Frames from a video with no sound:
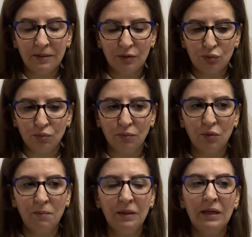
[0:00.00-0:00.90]

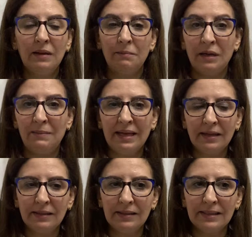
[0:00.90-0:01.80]
السموم من
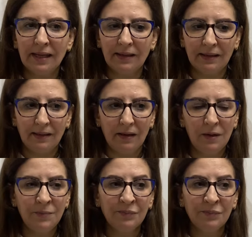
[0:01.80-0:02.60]
المعادن الثقيله